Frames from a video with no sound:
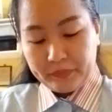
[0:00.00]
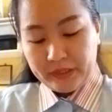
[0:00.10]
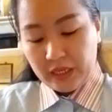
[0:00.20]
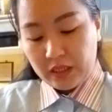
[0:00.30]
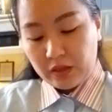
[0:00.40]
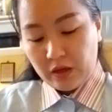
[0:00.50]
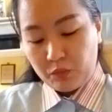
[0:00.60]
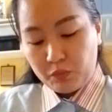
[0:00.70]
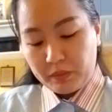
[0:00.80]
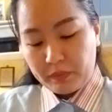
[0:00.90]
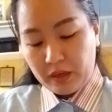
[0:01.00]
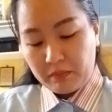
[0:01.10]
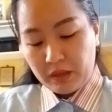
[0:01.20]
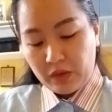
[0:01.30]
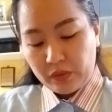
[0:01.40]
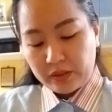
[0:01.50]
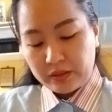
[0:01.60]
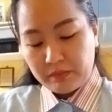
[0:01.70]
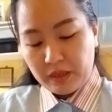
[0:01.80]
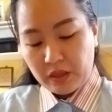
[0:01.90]
Janganlah kamu berperang melawan
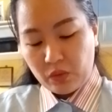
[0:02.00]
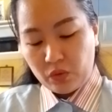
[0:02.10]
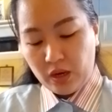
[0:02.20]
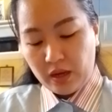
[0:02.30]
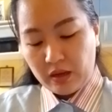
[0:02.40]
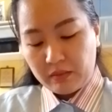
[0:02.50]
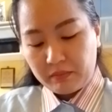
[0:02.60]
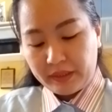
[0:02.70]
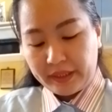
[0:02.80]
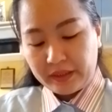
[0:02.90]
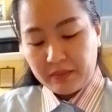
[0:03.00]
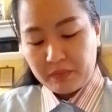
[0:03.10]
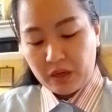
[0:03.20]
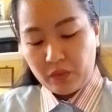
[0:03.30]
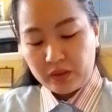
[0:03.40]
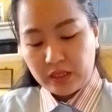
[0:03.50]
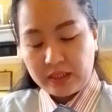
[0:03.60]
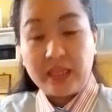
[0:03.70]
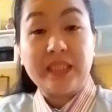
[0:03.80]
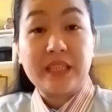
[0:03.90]
sembarang orang, melainkan melawan
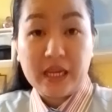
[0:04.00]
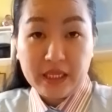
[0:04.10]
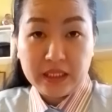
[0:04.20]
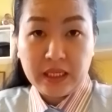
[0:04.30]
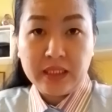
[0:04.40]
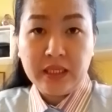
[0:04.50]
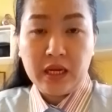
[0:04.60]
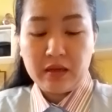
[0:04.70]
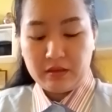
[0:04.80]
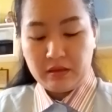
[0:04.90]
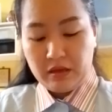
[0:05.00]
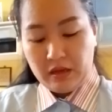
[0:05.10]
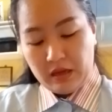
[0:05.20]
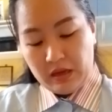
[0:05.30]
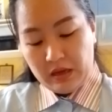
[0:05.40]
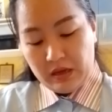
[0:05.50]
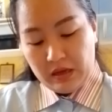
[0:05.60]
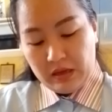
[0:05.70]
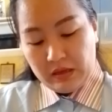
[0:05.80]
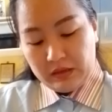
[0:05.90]
Raja Israel saja.
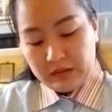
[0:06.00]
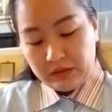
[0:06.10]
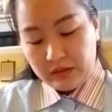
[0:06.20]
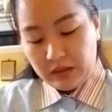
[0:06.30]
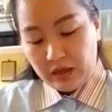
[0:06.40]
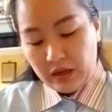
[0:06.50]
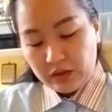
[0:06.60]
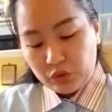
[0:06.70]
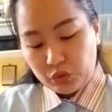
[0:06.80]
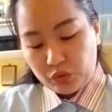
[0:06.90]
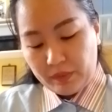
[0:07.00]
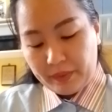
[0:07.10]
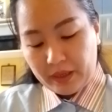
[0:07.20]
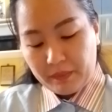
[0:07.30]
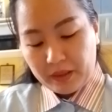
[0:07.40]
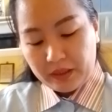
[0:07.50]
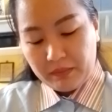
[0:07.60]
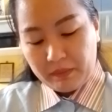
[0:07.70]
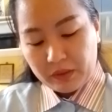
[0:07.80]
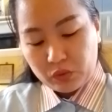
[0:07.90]
Segera sesudah para
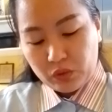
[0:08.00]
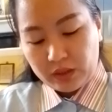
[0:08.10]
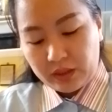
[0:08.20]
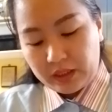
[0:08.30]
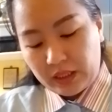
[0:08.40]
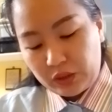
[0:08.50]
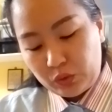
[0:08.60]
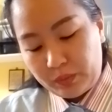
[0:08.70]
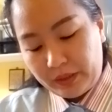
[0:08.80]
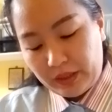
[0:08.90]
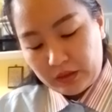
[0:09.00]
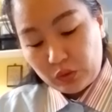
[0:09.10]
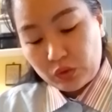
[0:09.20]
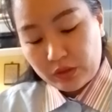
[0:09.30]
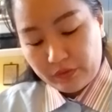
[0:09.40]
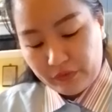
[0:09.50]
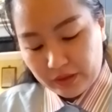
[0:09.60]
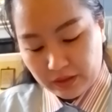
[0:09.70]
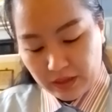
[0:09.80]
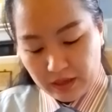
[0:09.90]
panglima pasukan kereta itu melihat
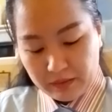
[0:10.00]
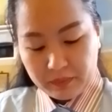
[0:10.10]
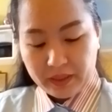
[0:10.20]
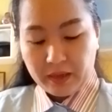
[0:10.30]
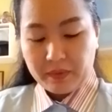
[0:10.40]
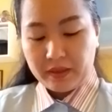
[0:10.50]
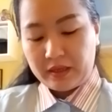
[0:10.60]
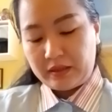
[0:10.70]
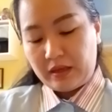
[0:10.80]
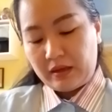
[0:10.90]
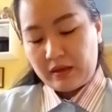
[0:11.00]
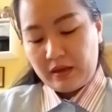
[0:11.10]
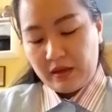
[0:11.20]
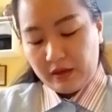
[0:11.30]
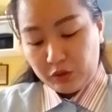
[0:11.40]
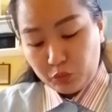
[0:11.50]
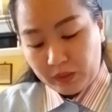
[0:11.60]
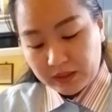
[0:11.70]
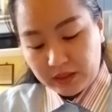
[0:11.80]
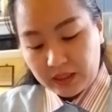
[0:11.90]
Yosafat, mereka berkata, itu
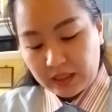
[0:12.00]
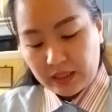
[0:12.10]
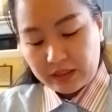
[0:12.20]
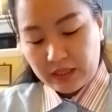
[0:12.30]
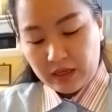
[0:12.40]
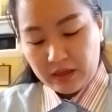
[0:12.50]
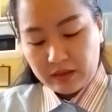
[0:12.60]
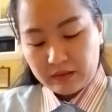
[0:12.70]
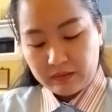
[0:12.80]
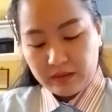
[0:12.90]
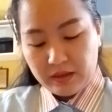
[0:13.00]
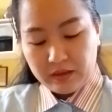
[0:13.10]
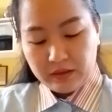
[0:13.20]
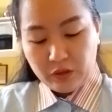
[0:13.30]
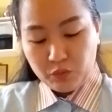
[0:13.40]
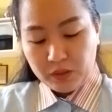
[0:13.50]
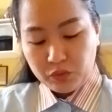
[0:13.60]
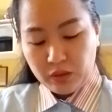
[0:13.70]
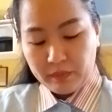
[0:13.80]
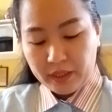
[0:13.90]
pasti Raja Israel. Lalu
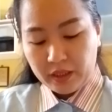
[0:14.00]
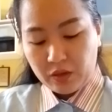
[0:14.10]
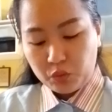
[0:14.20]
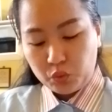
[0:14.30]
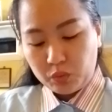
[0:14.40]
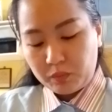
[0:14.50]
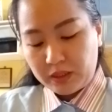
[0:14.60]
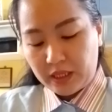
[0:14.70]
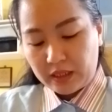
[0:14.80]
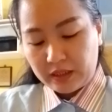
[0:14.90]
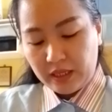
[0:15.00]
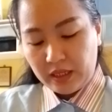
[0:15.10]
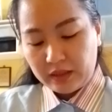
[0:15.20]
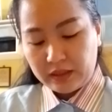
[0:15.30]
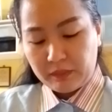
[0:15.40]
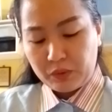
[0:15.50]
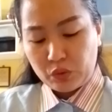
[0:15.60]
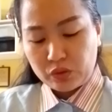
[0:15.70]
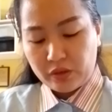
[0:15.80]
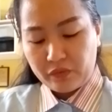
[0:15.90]
majulah mereka untuk menyerang dia, tetapi
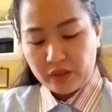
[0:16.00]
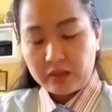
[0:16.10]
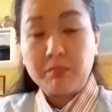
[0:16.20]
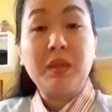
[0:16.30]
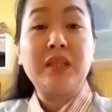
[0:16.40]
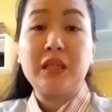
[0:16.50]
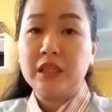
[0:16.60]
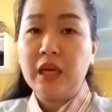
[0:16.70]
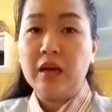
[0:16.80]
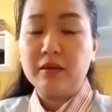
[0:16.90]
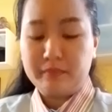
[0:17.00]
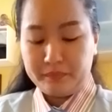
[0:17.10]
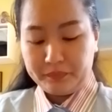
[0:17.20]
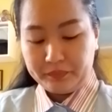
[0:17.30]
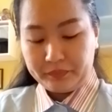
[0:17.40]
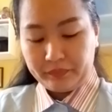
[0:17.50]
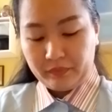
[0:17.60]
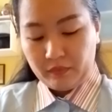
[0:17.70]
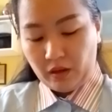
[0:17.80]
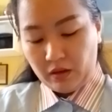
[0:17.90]
Yosafat berteriak.
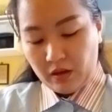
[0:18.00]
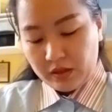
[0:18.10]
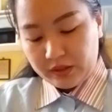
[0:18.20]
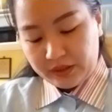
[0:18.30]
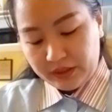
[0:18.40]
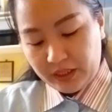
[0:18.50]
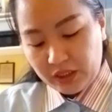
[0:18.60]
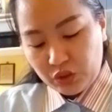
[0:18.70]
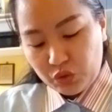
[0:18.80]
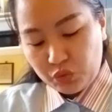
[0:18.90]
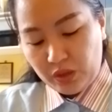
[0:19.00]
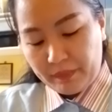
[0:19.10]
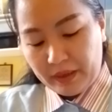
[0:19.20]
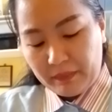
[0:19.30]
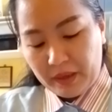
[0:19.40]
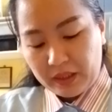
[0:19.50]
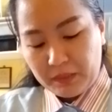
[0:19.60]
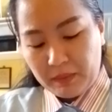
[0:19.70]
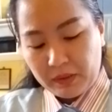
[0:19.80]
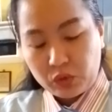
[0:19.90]
Segera sesudah para
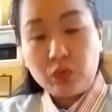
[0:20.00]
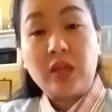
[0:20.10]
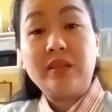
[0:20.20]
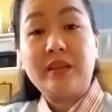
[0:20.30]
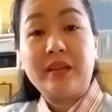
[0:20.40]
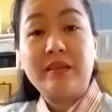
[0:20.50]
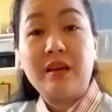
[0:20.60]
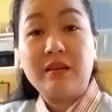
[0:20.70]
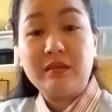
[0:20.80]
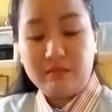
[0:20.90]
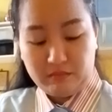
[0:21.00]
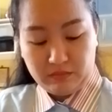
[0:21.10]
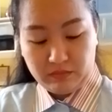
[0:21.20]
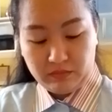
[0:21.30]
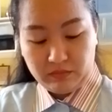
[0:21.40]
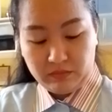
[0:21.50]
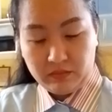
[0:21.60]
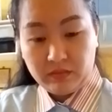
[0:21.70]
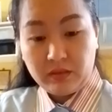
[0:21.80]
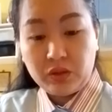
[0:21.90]
panglima pasukan kereta
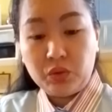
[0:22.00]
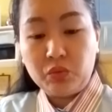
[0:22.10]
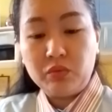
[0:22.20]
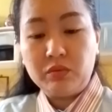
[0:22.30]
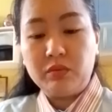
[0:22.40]
itu